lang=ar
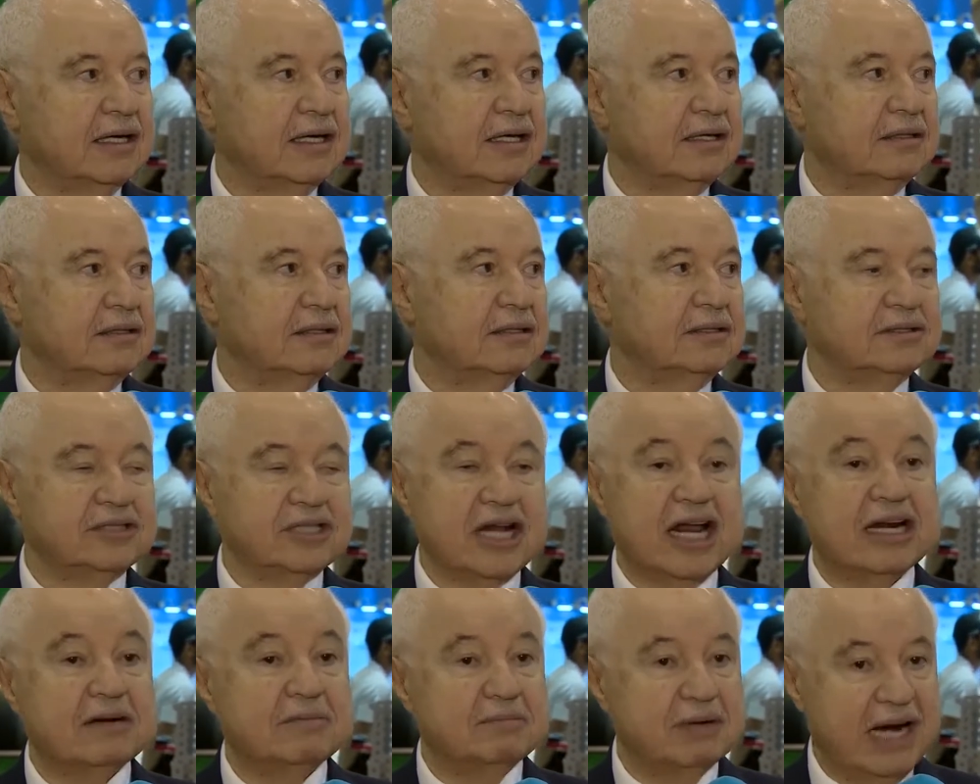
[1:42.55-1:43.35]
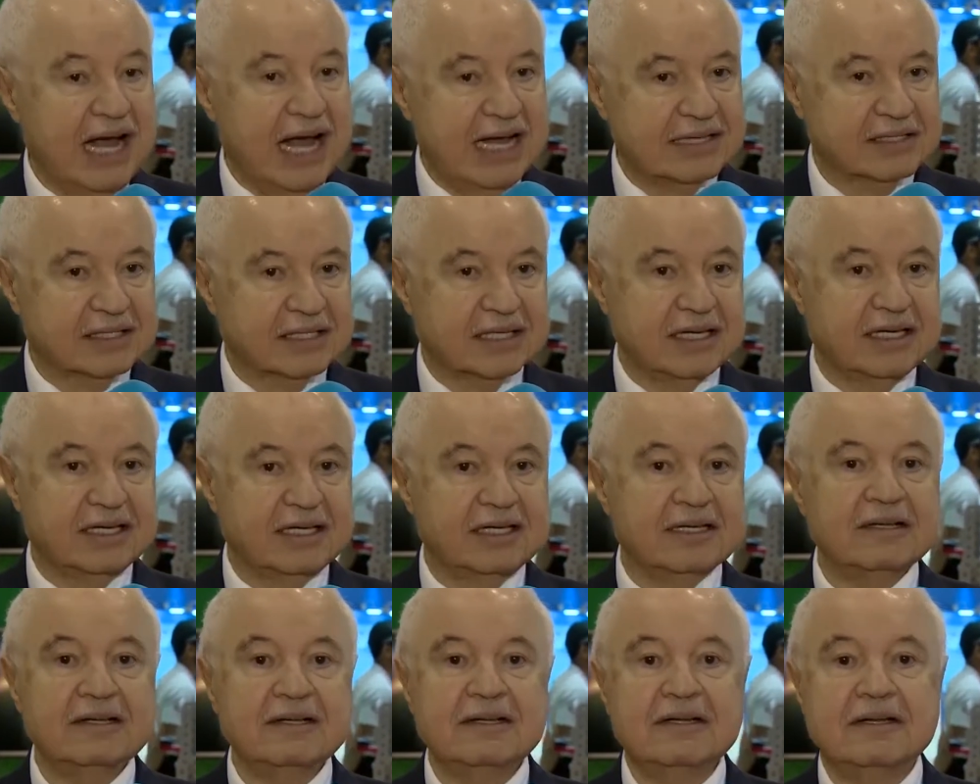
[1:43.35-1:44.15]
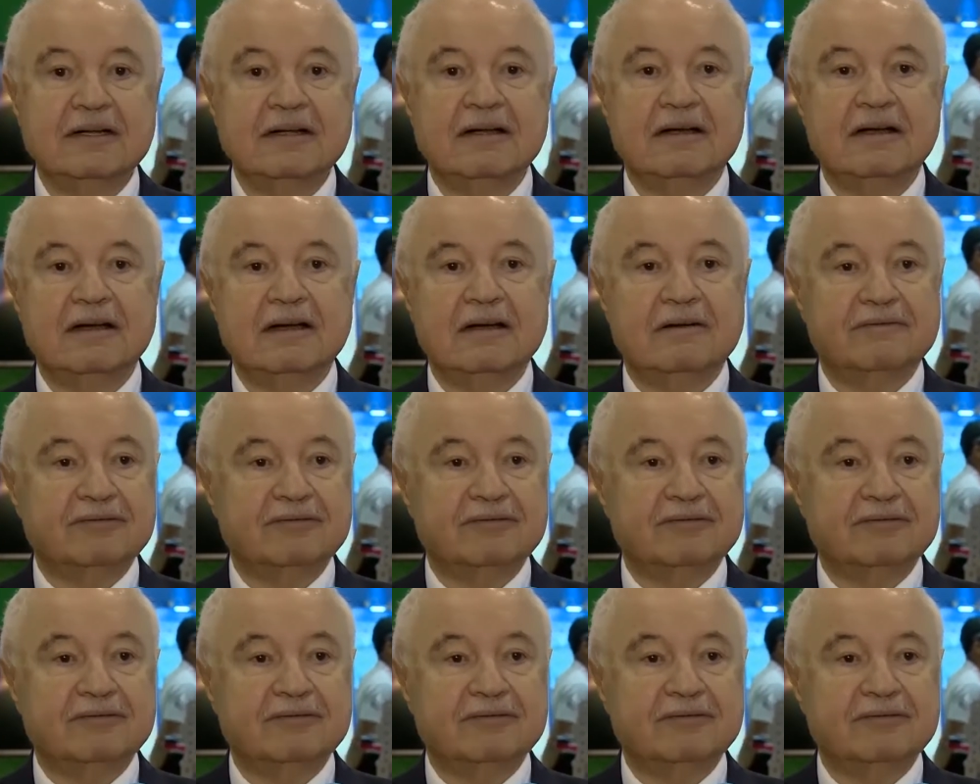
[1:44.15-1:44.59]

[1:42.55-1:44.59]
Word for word: الجانب العسكري آه،